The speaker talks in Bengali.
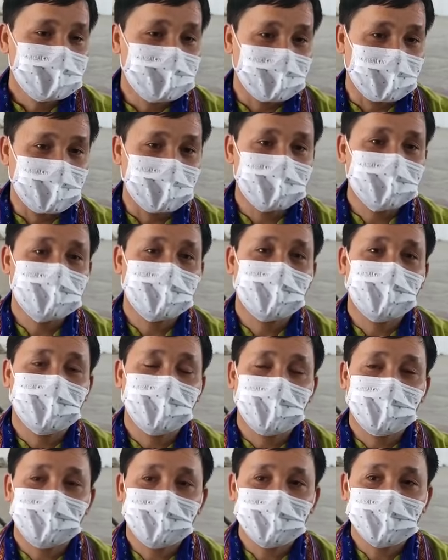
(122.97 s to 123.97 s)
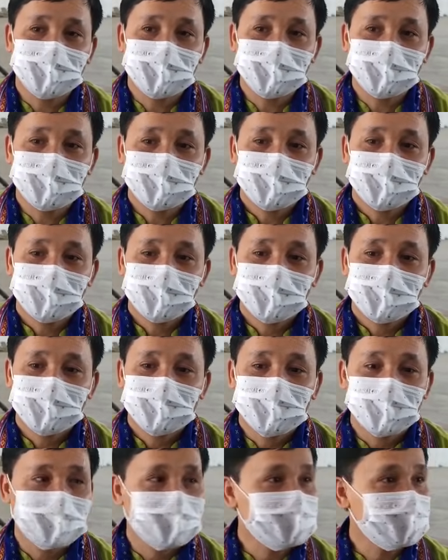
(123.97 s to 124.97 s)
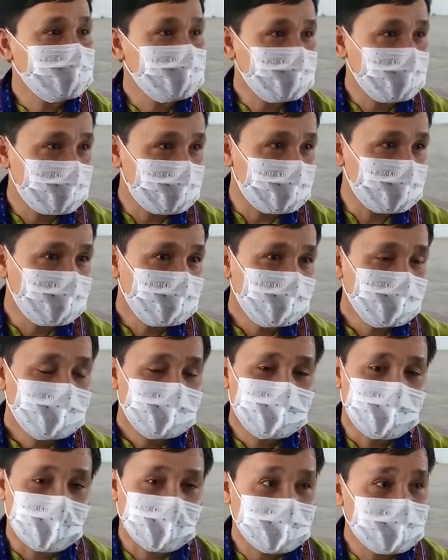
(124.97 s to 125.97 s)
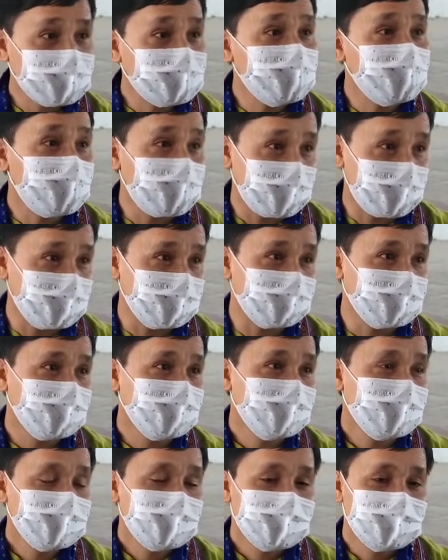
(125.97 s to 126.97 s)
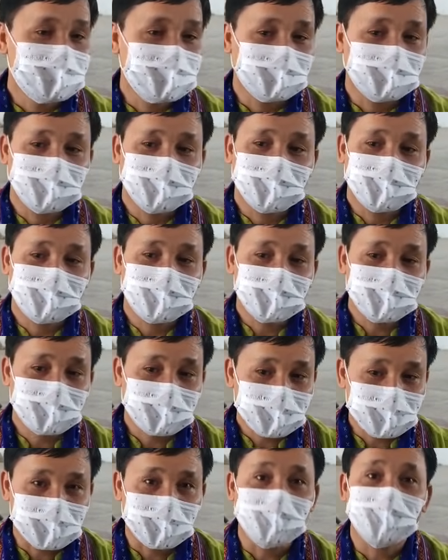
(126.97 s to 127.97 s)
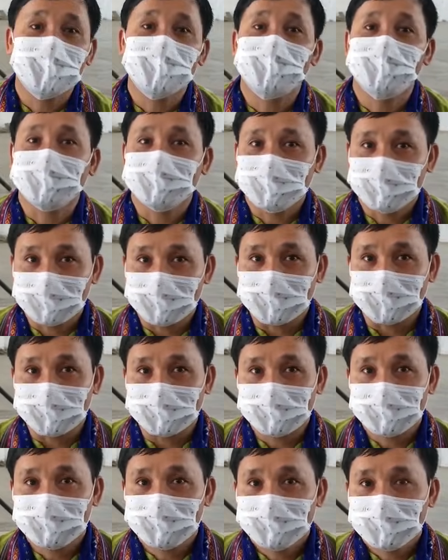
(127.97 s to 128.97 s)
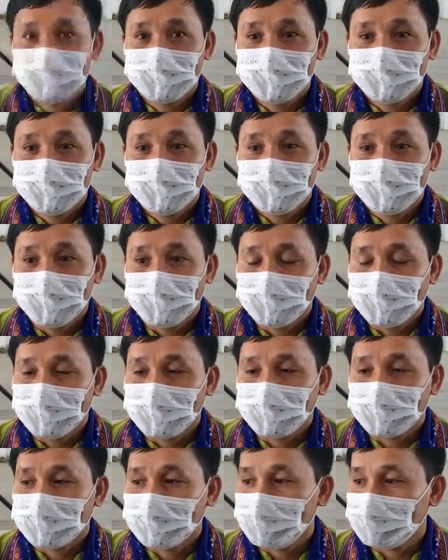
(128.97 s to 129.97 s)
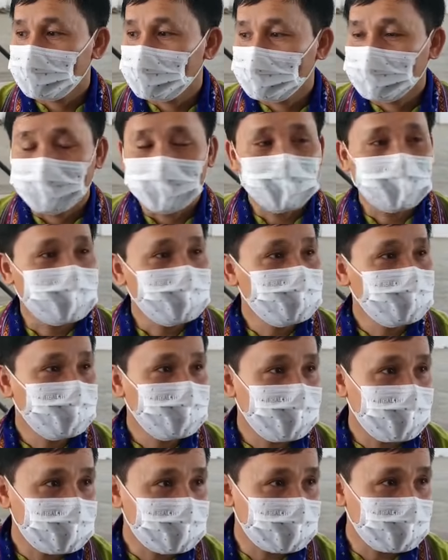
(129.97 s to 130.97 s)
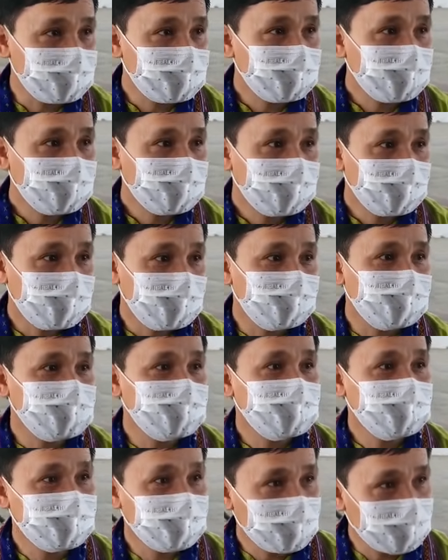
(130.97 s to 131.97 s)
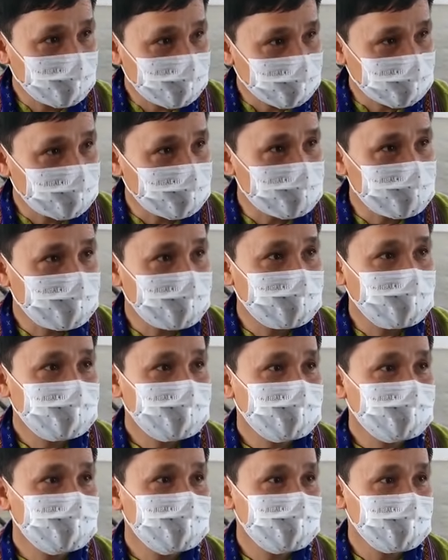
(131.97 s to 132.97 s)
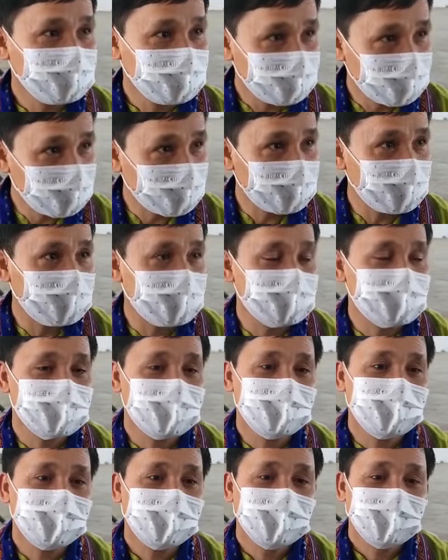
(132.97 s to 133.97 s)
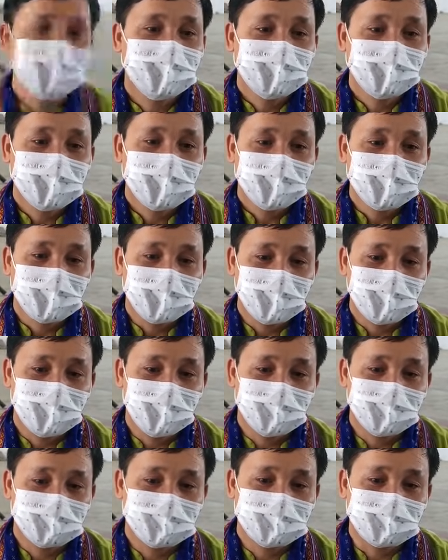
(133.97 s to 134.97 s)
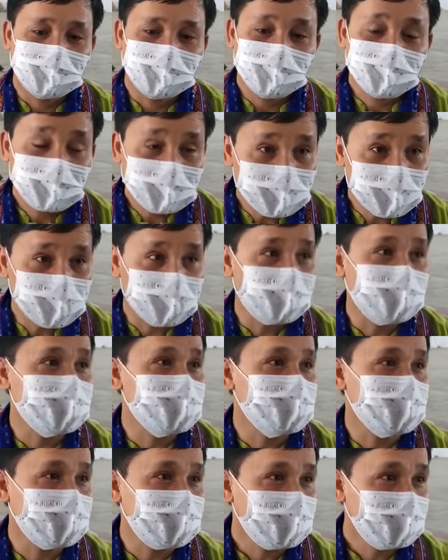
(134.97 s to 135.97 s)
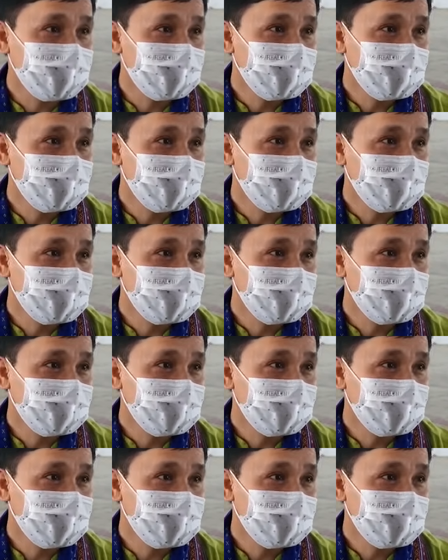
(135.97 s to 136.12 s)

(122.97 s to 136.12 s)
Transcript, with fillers: যেখানে যেখানে আমাদের জনজাতি আছেন প্রত্যেক ওয়ার্ডে যাতে আমরা জনসম্পর্ক করতে পারি কে কোথায় কিভাবে আছেন আমাদের দলে কতজন যত ভোটার আছেন আর তাদের কি সমস্যা